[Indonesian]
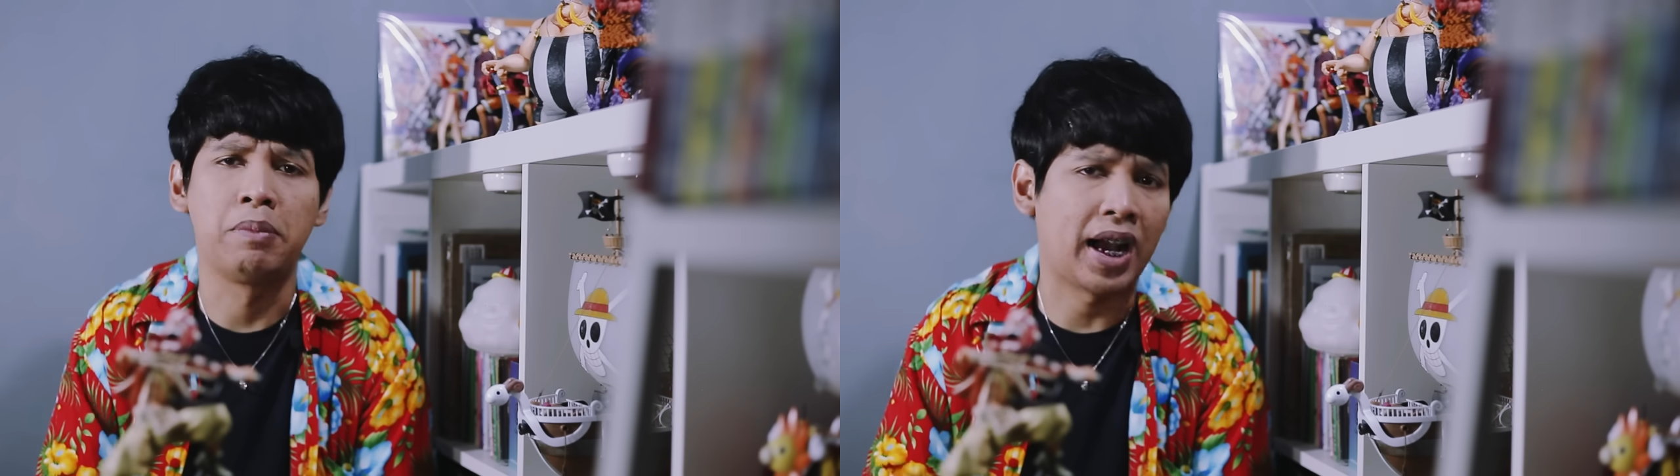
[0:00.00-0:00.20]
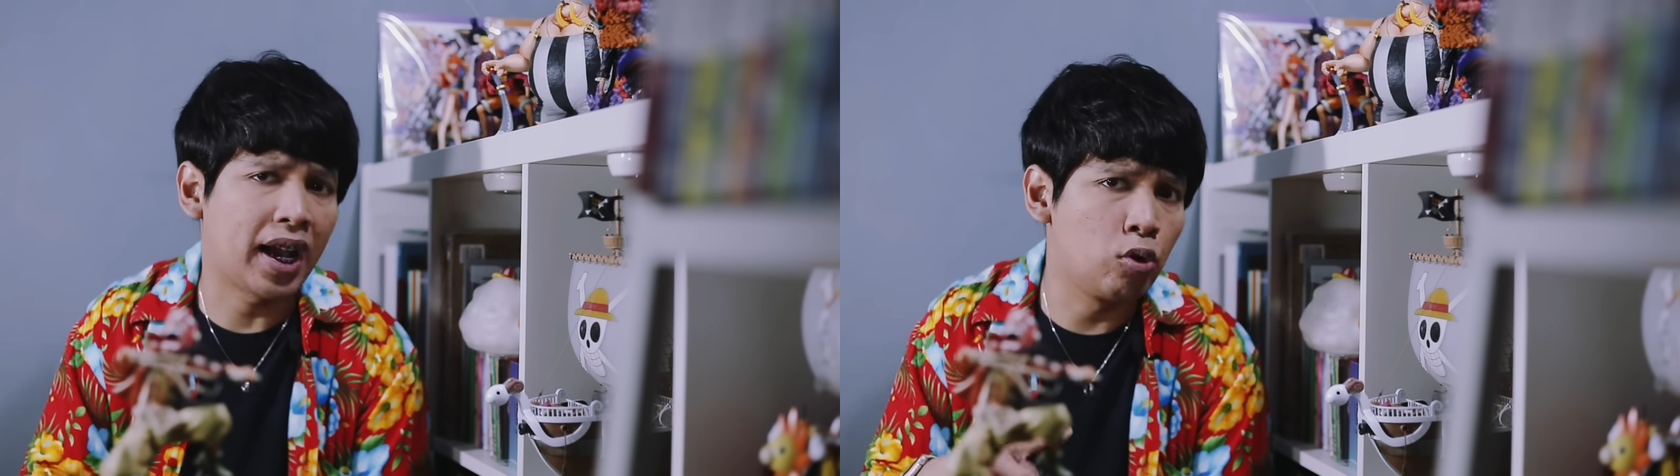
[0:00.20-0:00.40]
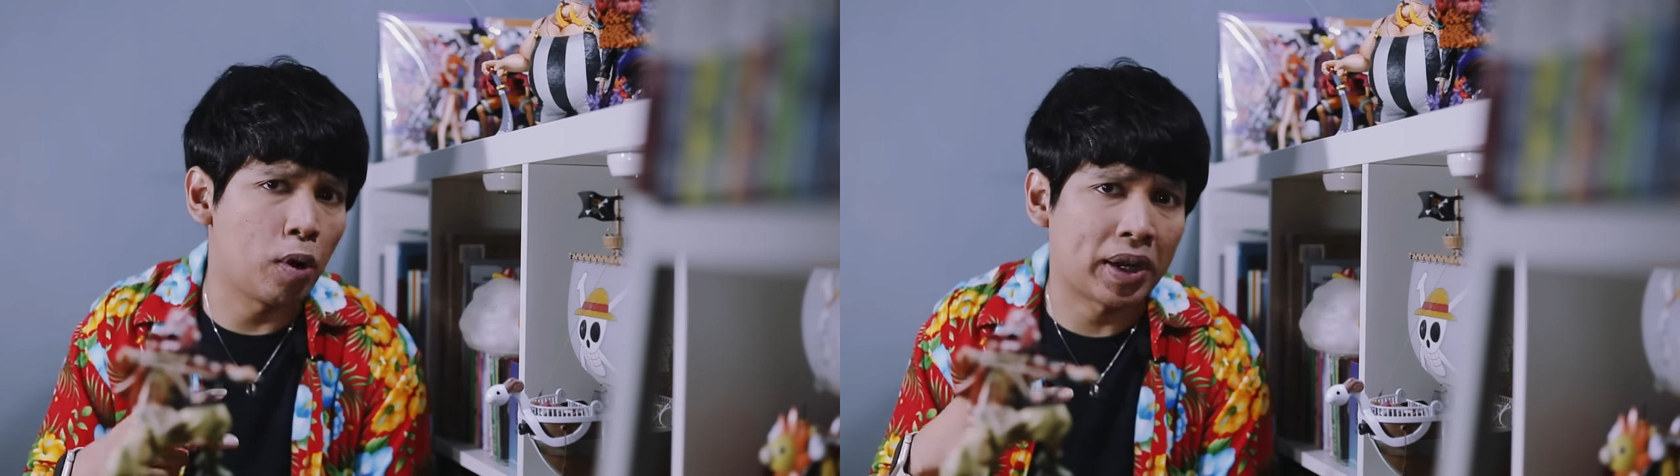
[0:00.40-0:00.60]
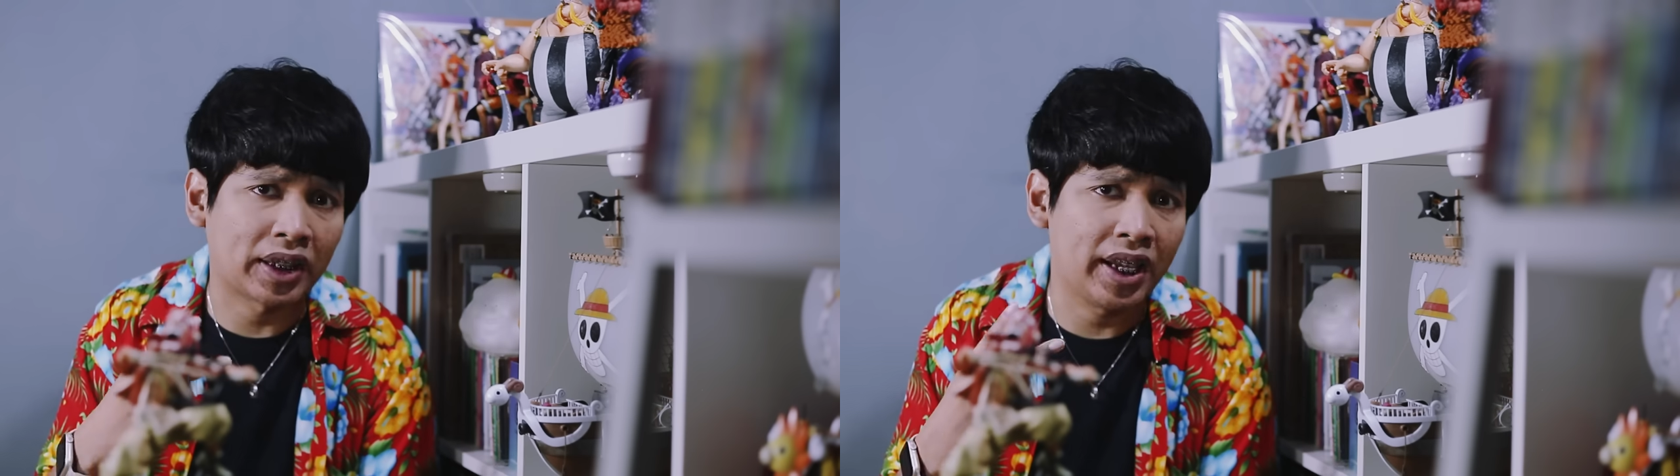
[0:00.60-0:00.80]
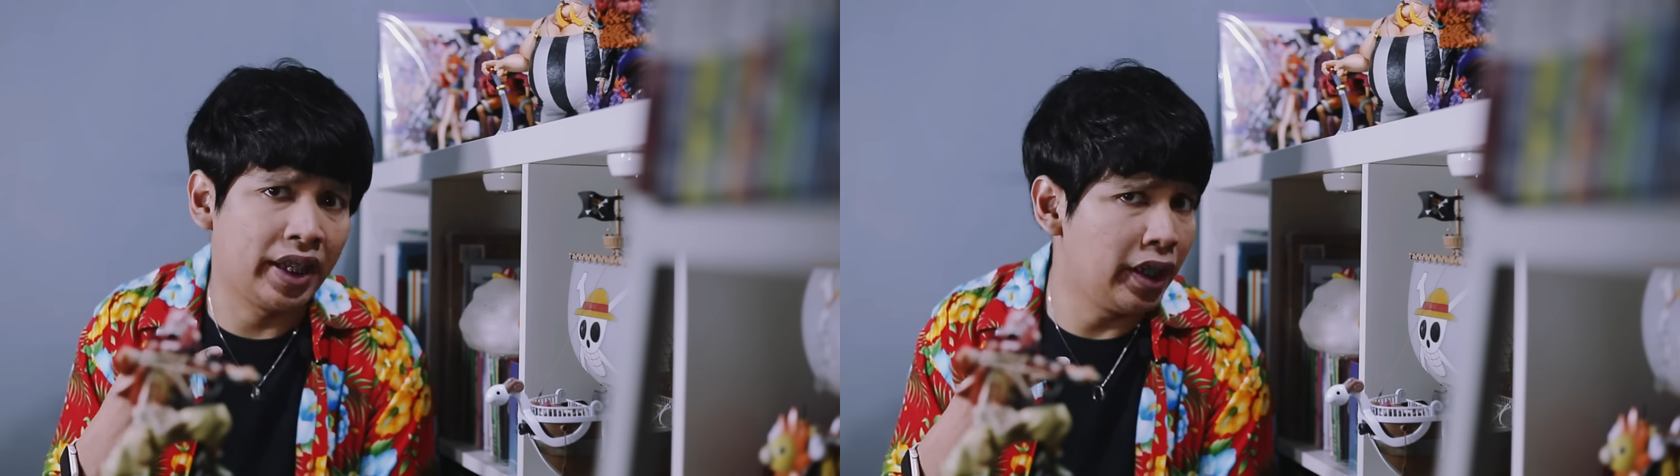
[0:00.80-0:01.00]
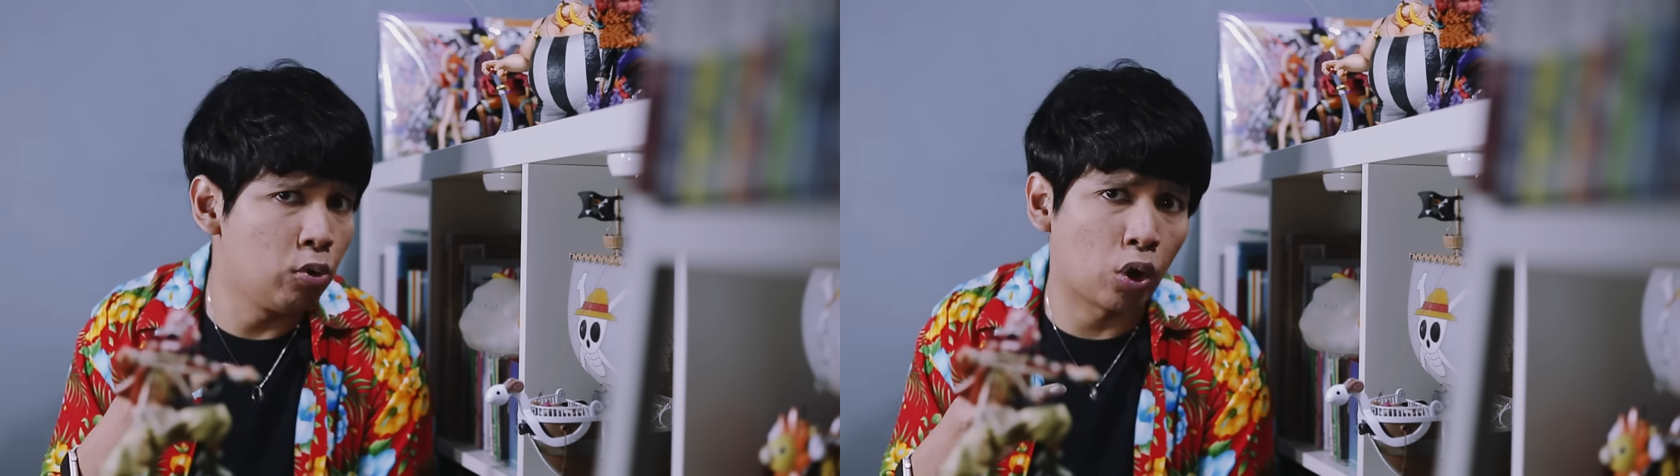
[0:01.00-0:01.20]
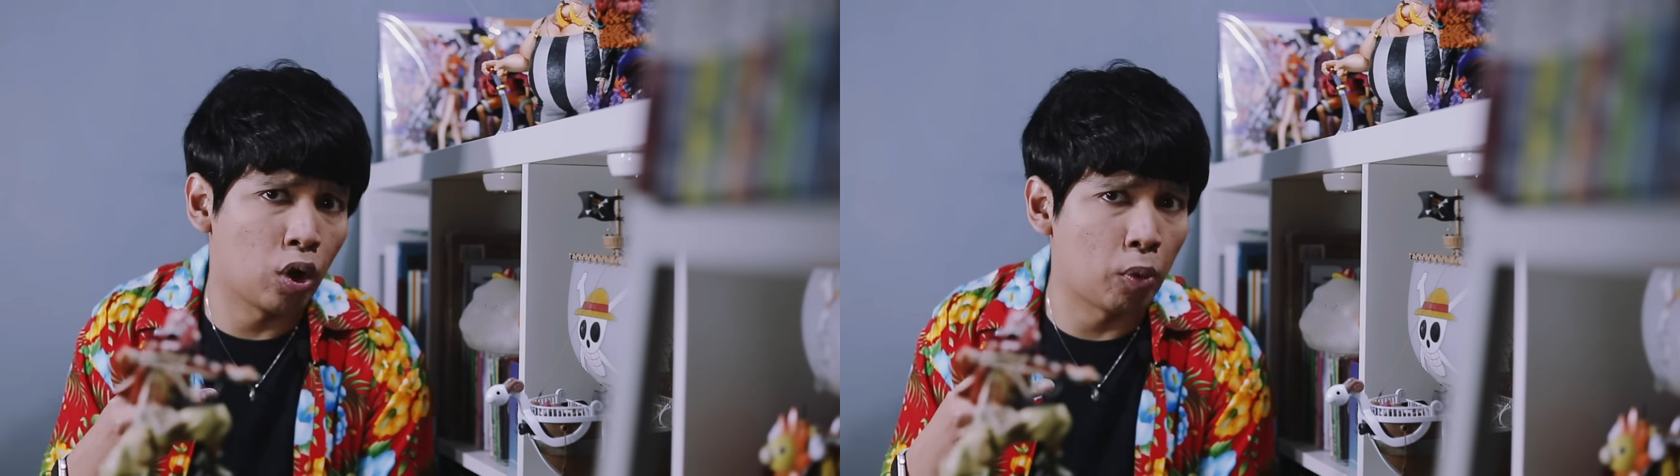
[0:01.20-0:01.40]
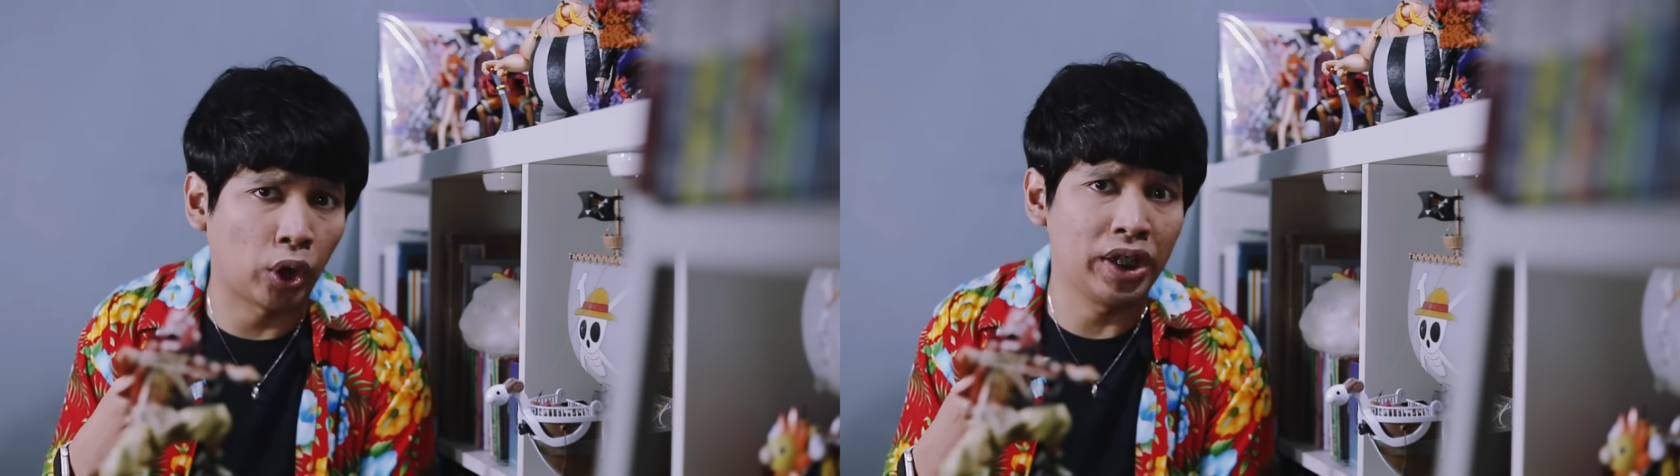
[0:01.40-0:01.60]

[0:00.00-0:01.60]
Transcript: Bahkan dua partai ini, dua kelompok